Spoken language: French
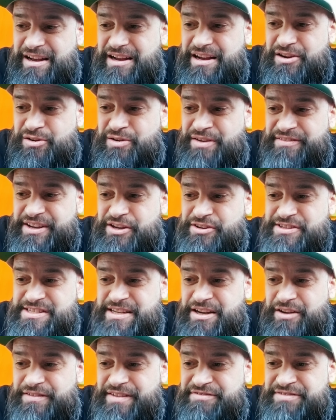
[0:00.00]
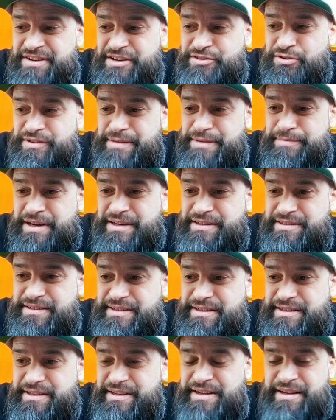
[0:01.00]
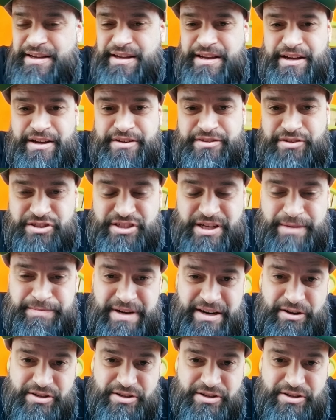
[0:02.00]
Quoi, avec Oscar, on a fait le tour des bars Donc je rappelle,